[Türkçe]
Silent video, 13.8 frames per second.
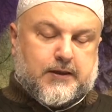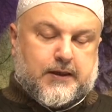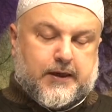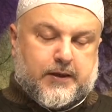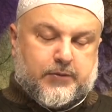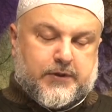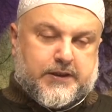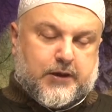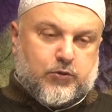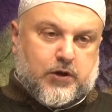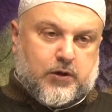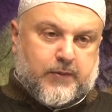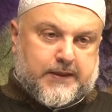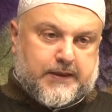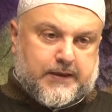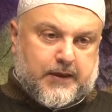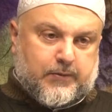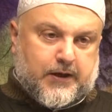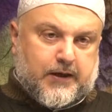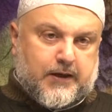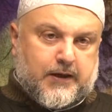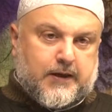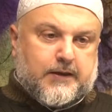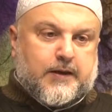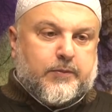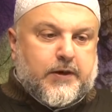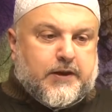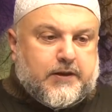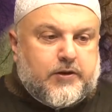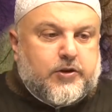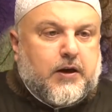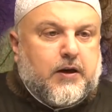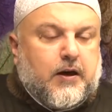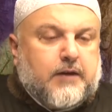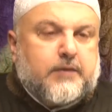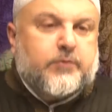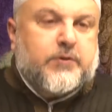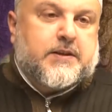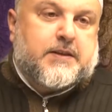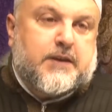Yani bize göre basit ama demek ki şeriatımız,